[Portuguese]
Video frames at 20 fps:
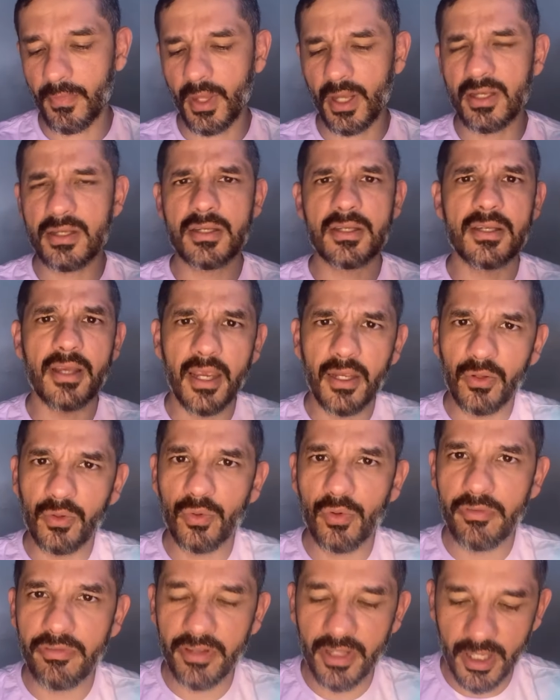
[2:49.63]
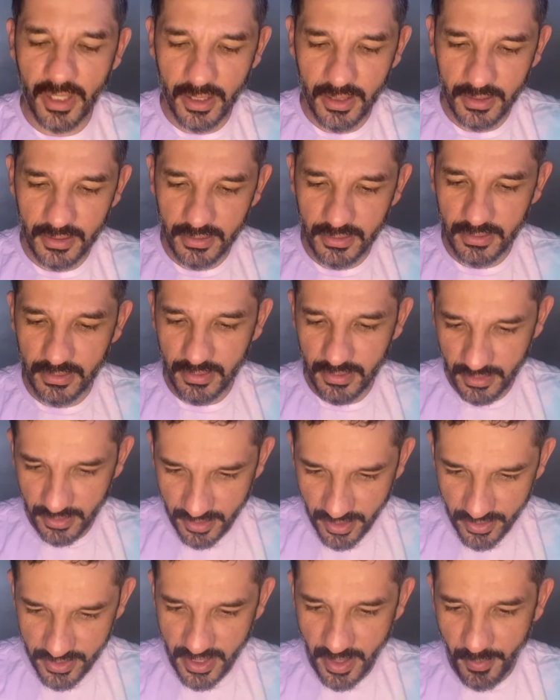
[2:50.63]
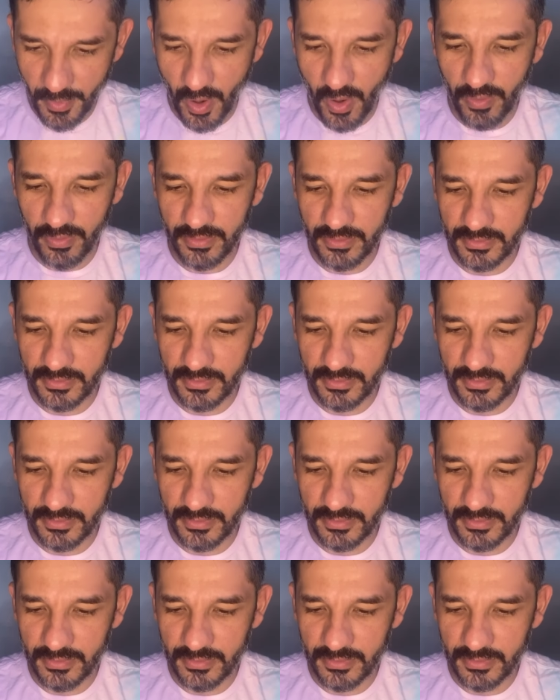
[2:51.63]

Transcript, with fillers: Sem dúvida, Deus é bom.